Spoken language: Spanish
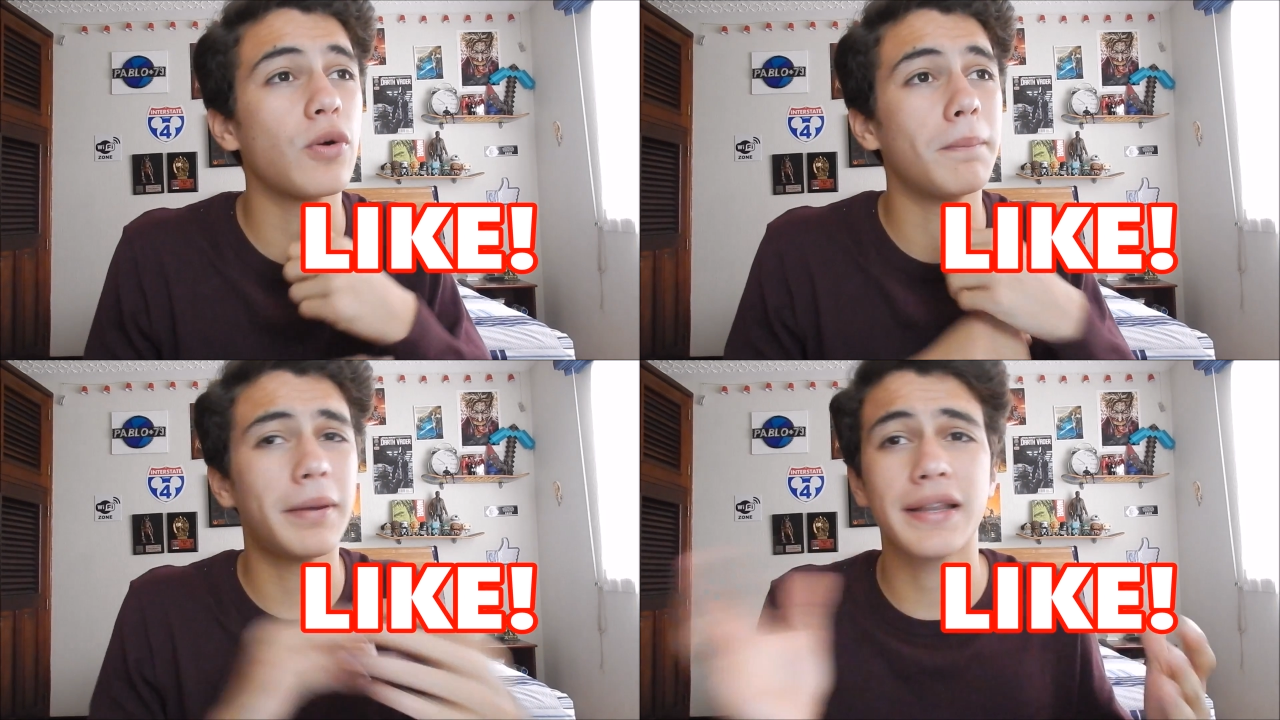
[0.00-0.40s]

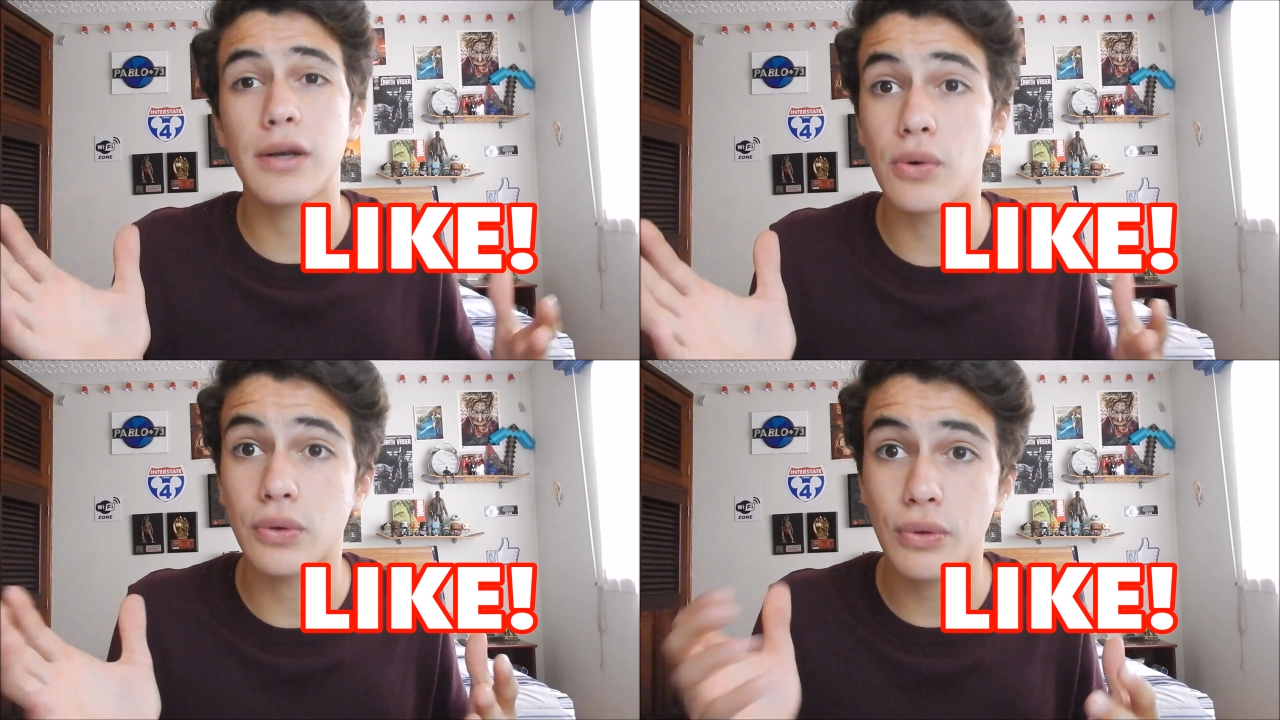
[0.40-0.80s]

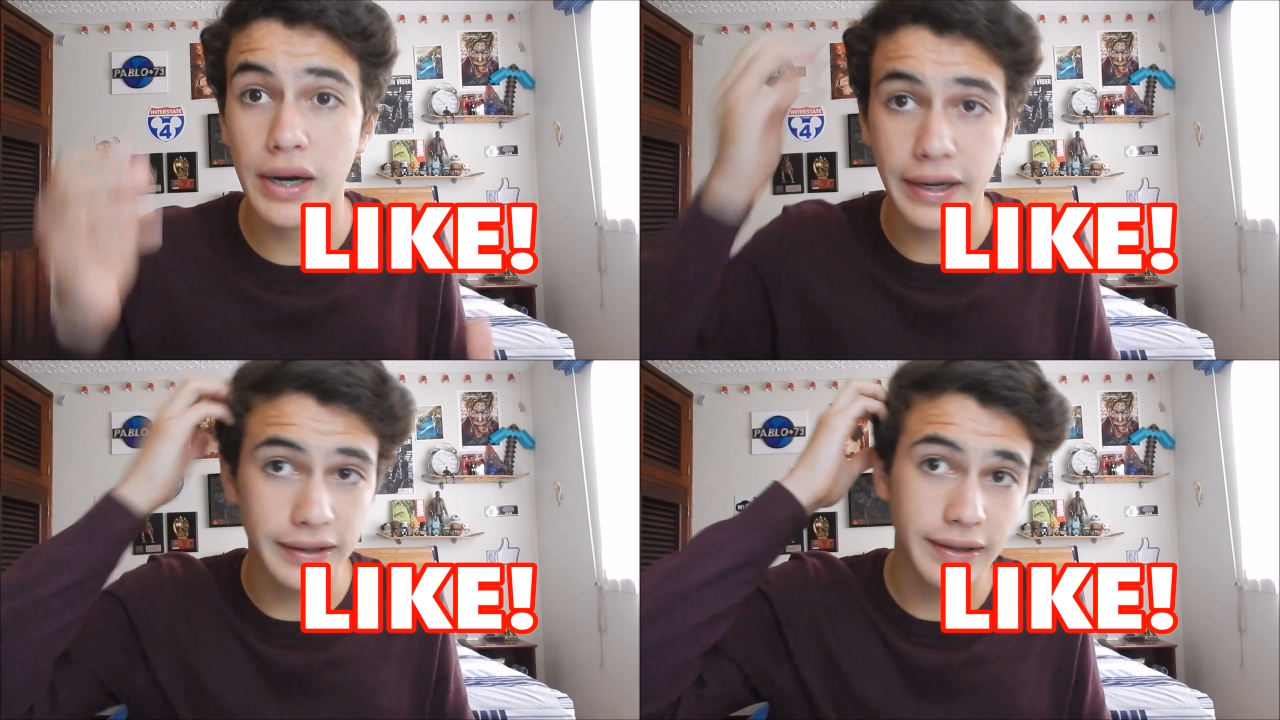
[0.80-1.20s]
Compártanlo con
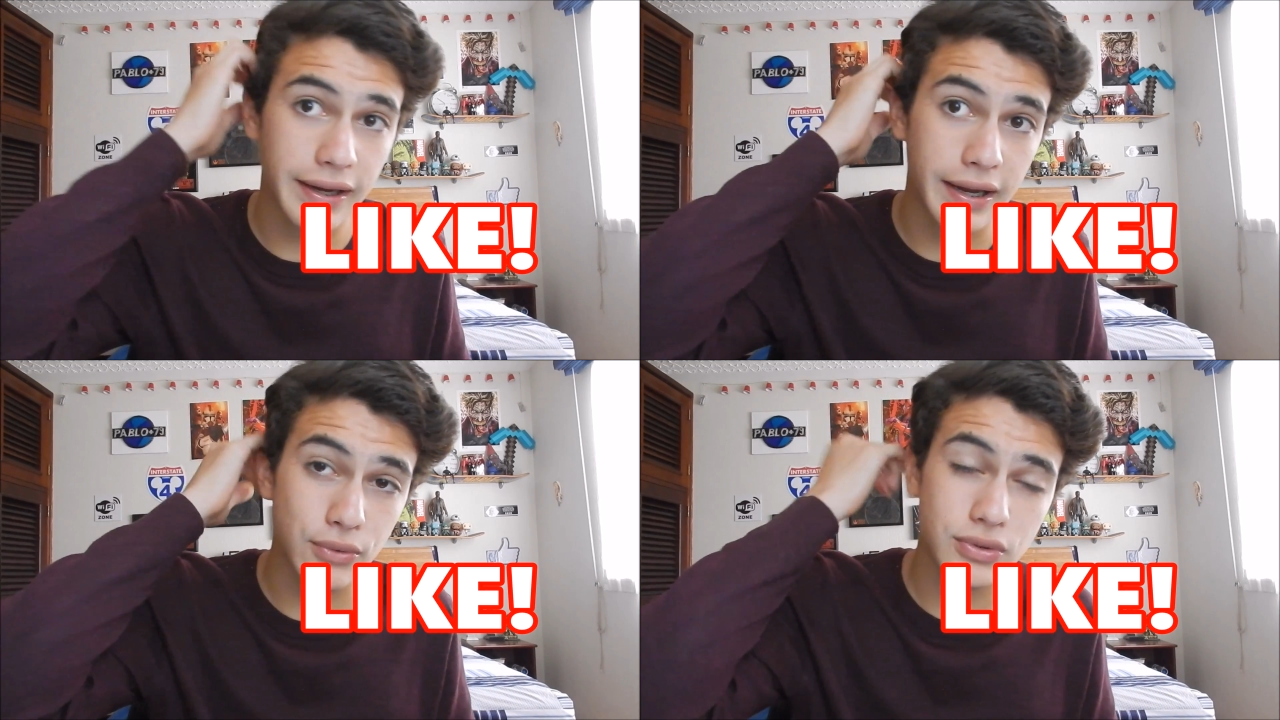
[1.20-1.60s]
toda la
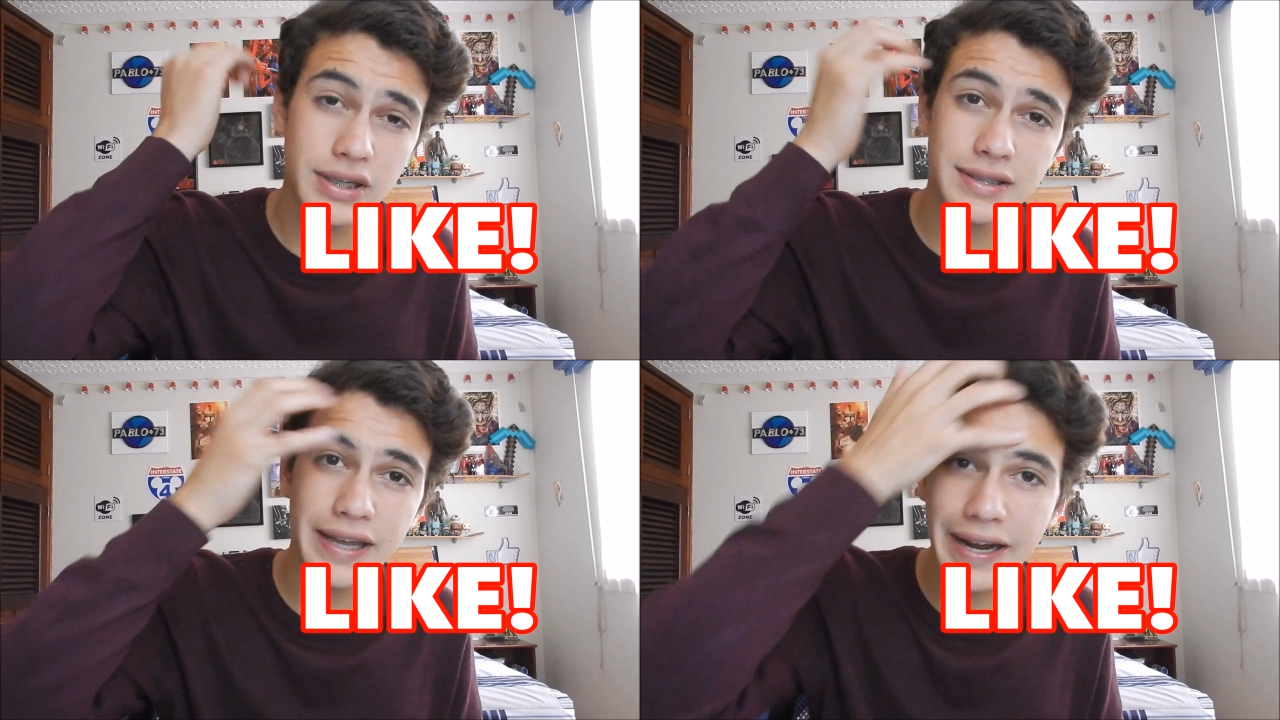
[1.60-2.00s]
gente que
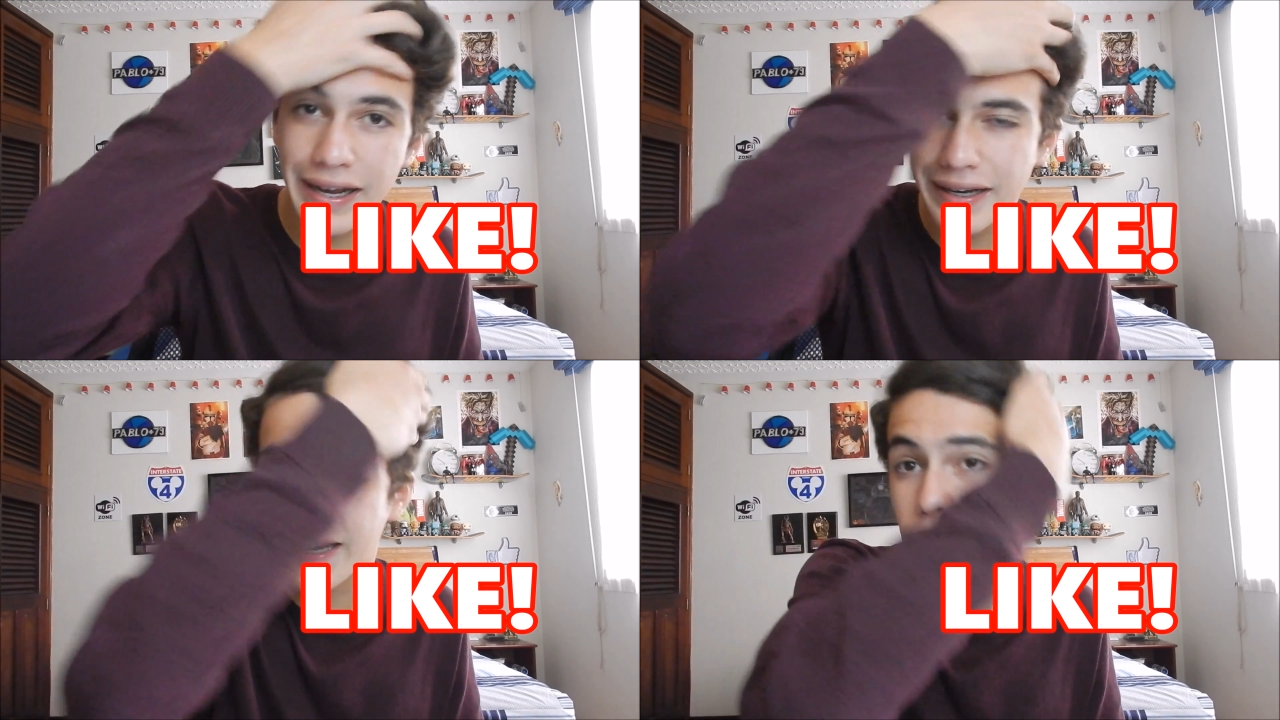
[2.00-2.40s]
ustedes
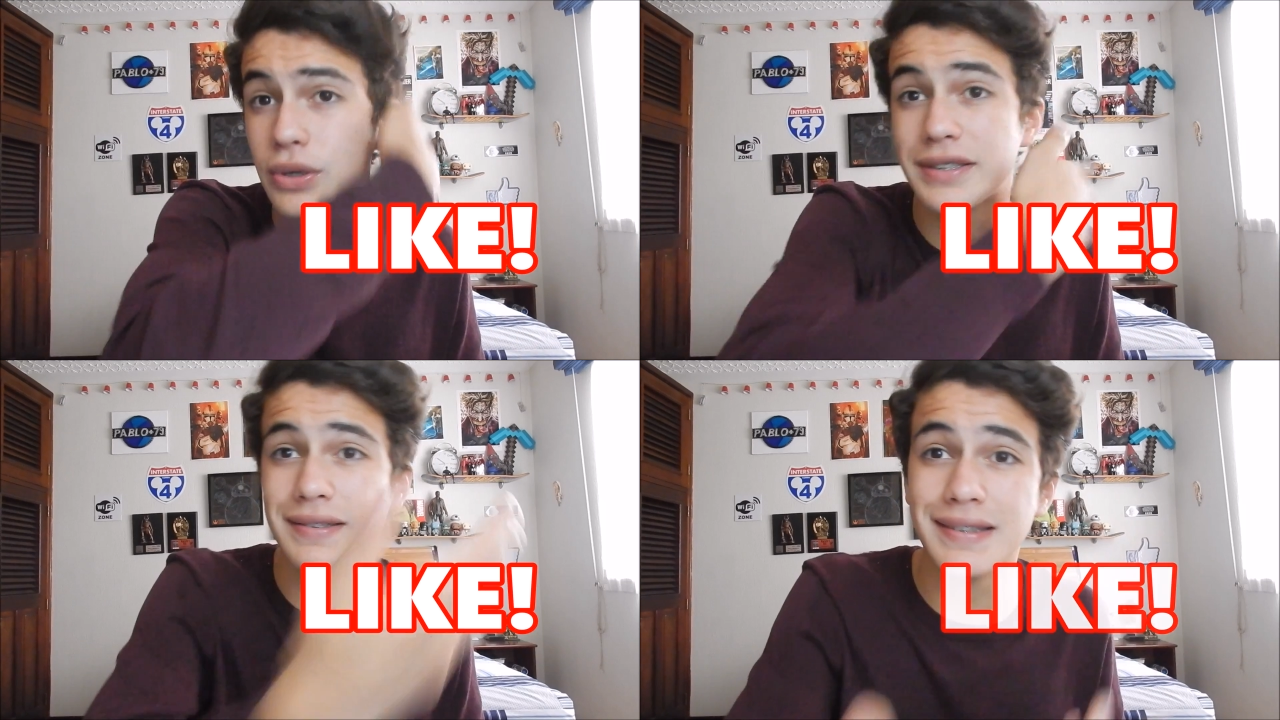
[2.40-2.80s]
creen que
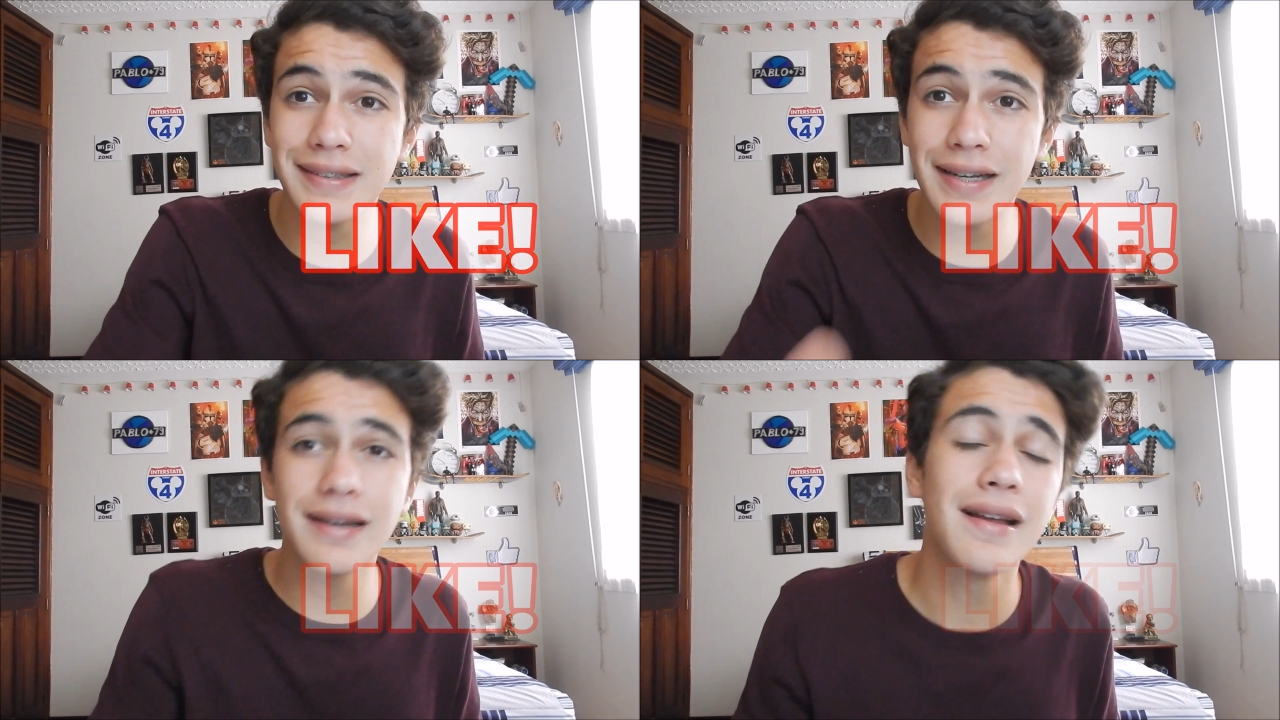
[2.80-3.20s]
lo
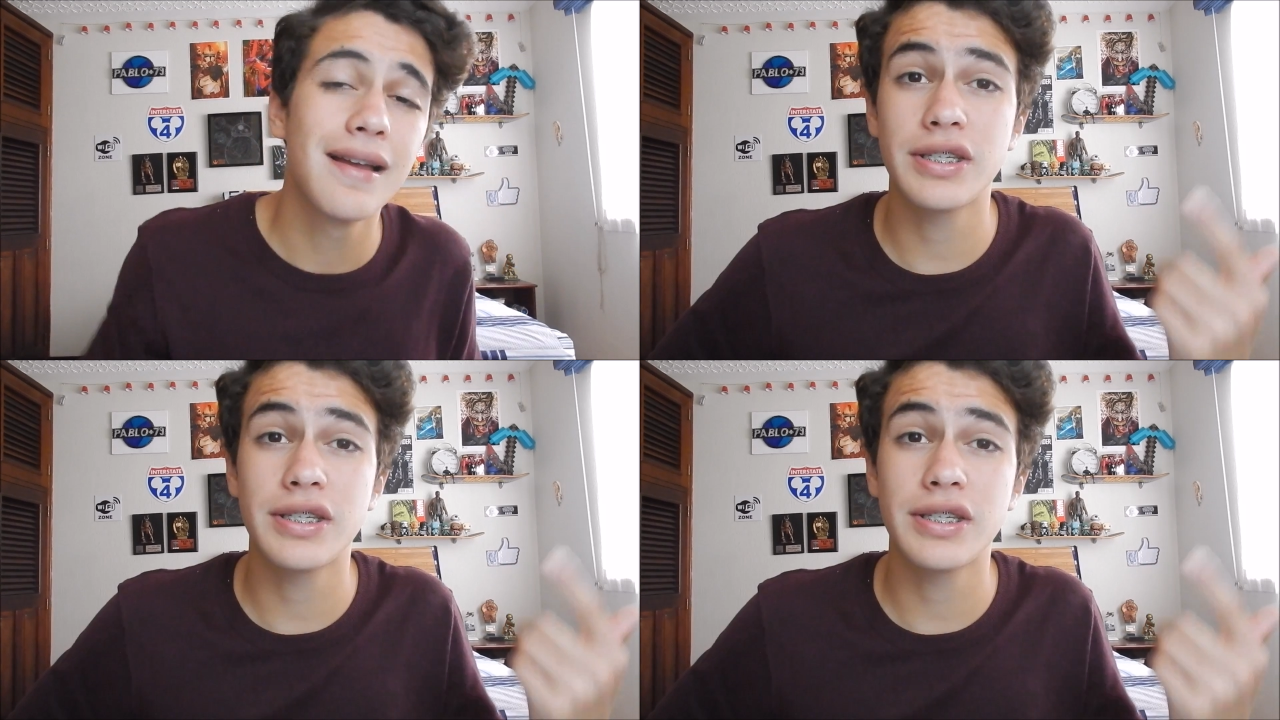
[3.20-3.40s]
necesitan.